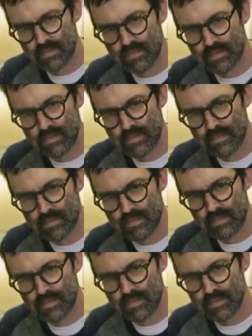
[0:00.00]
que ha estado,
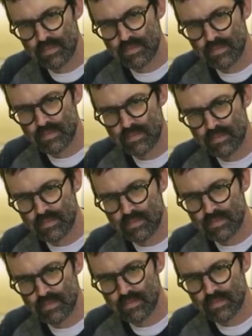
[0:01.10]
eh,
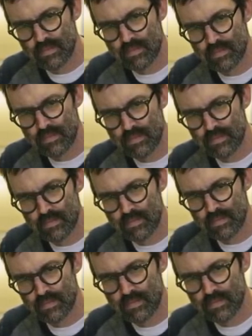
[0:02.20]
pues, allí
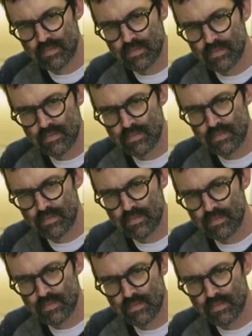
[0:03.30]
como también
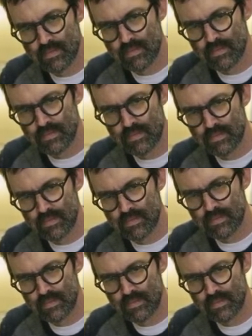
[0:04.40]
como testigo de